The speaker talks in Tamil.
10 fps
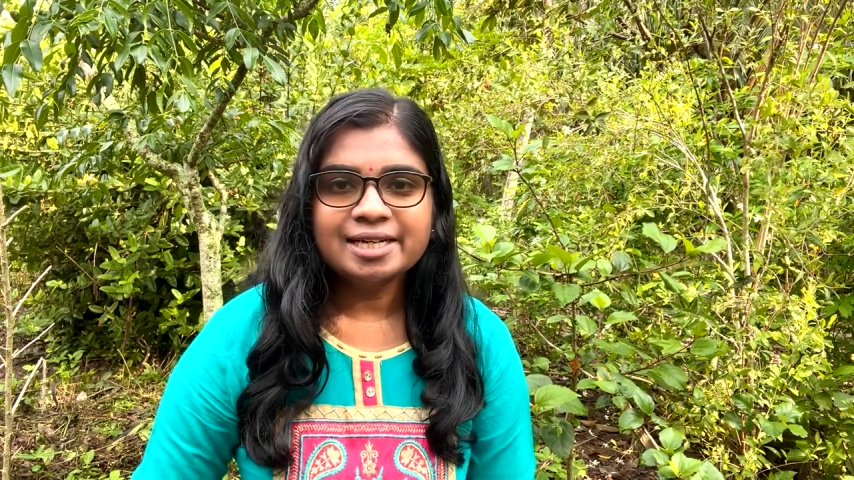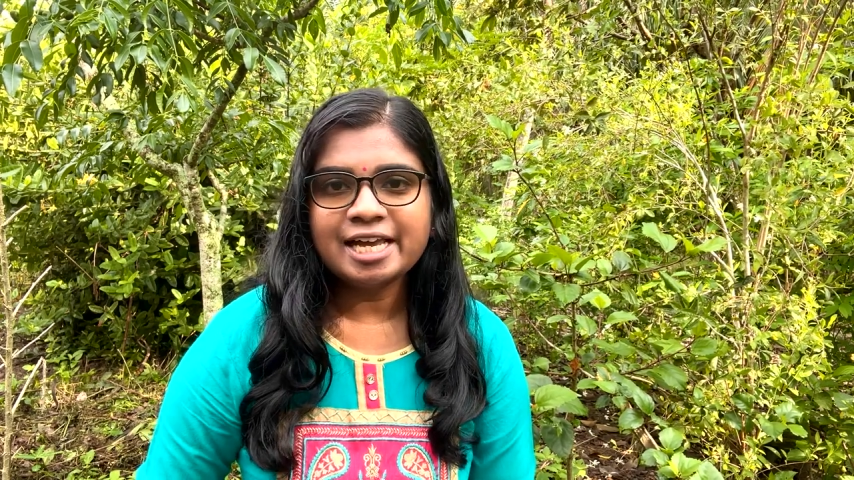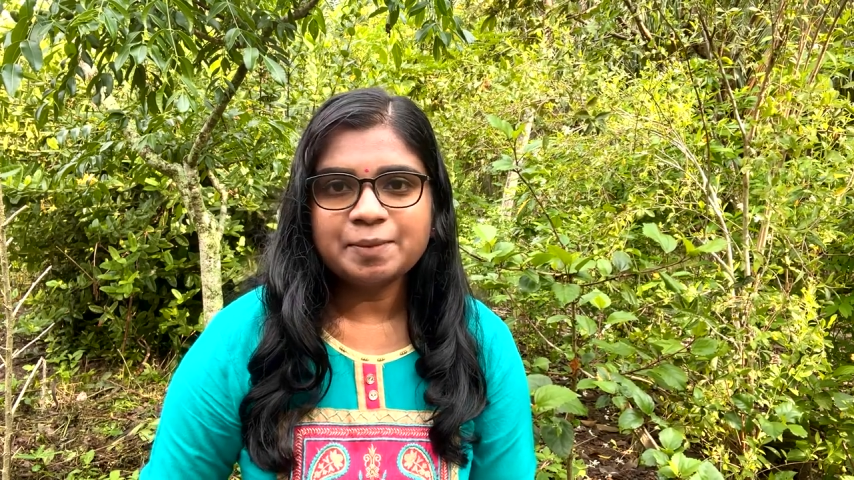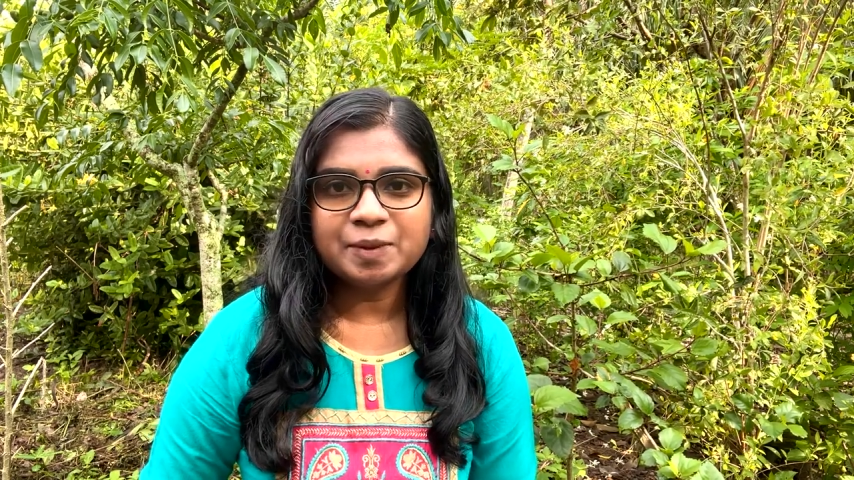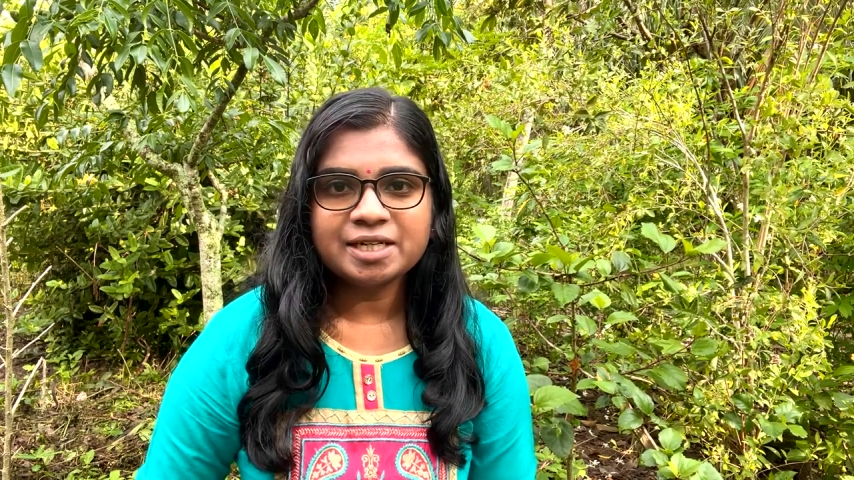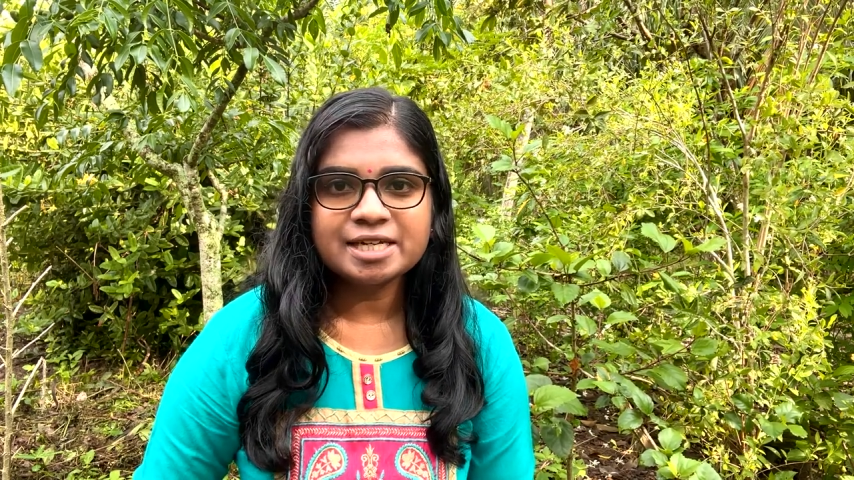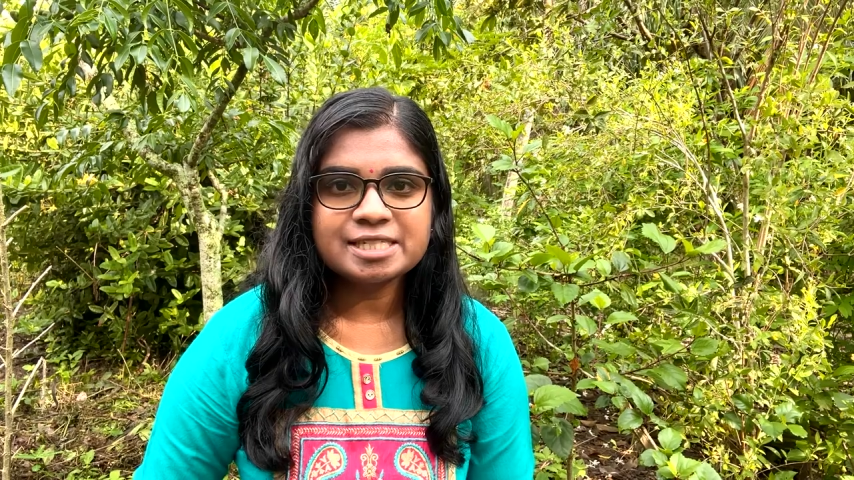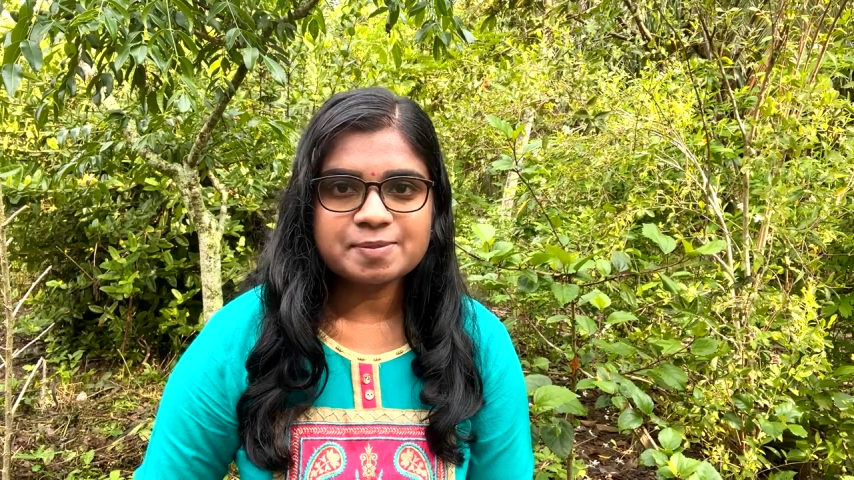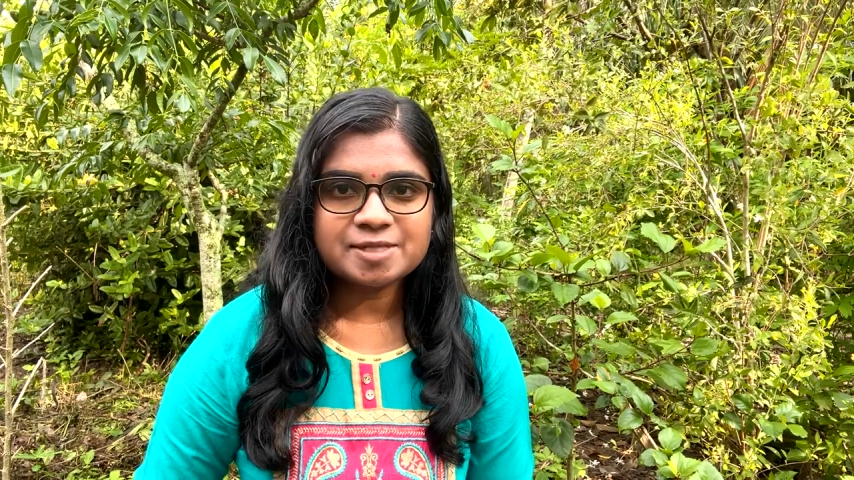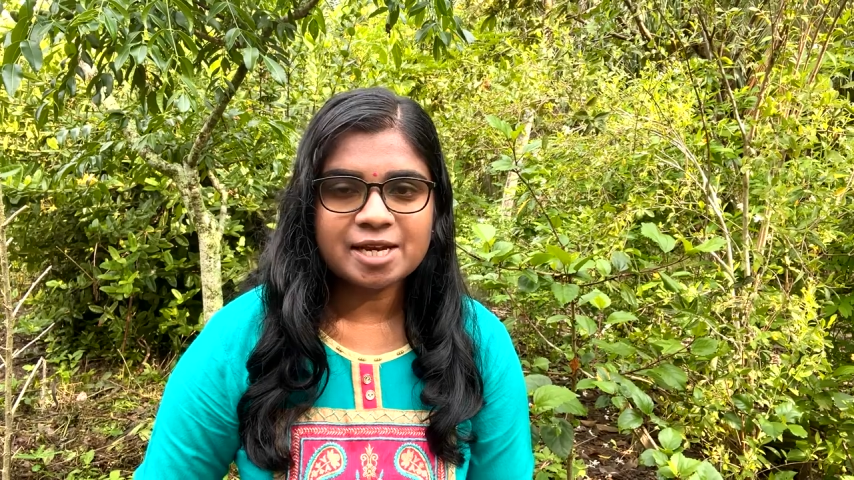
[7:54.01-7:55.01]
லைக் பண்ணுங்க
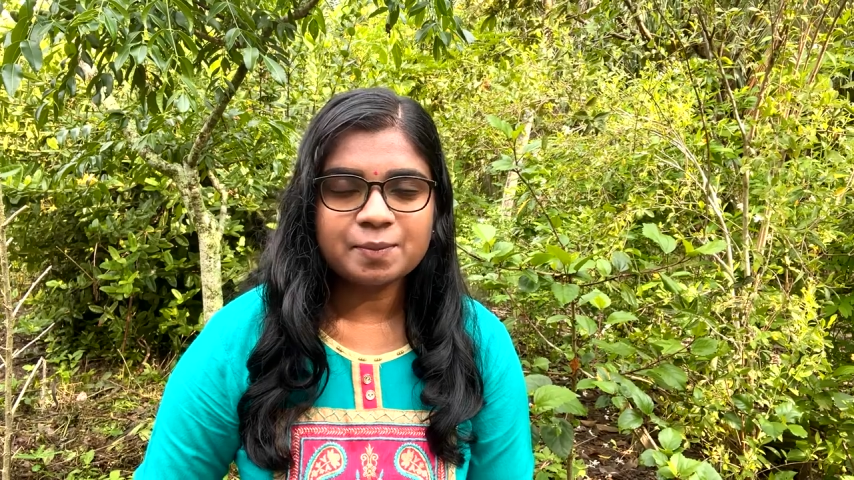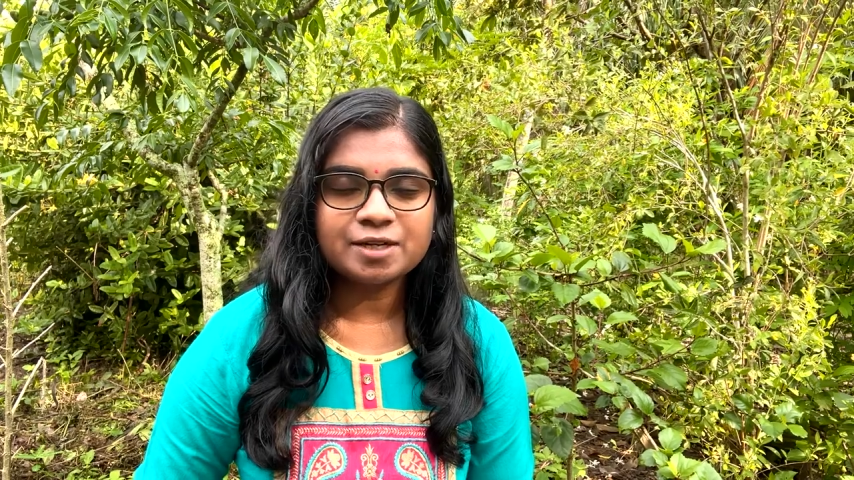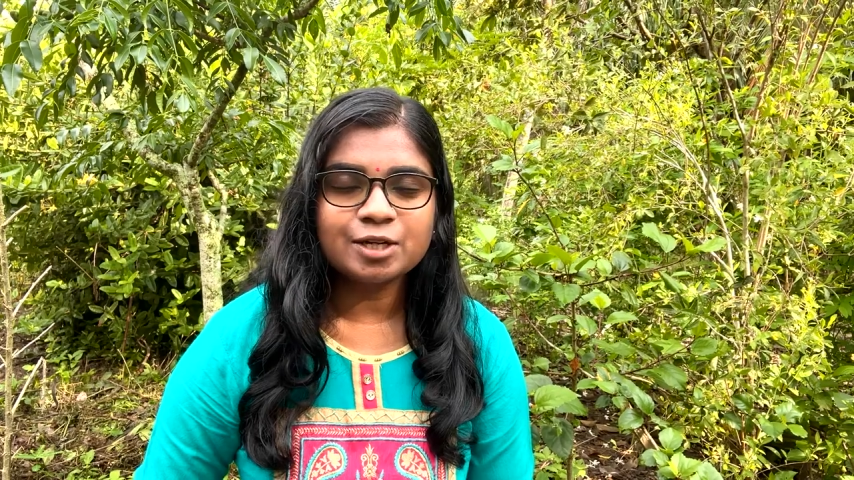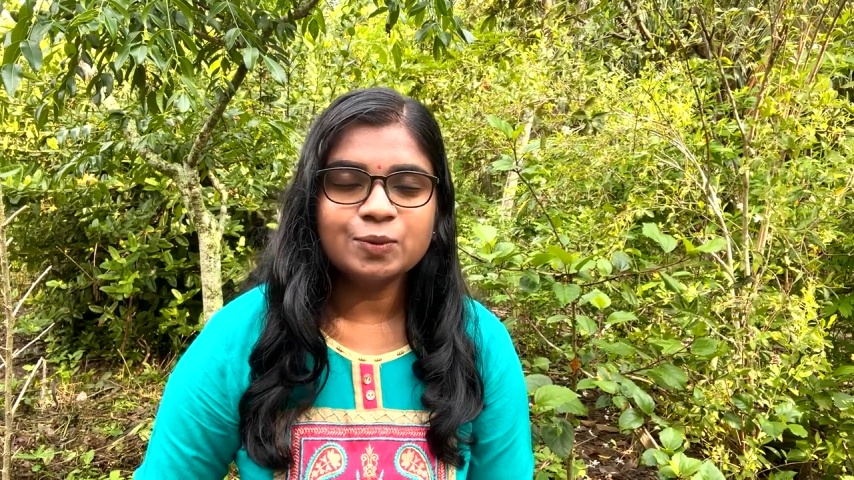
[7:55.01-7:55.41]
சப்ஸ்கிரைப் பண்ணுங்க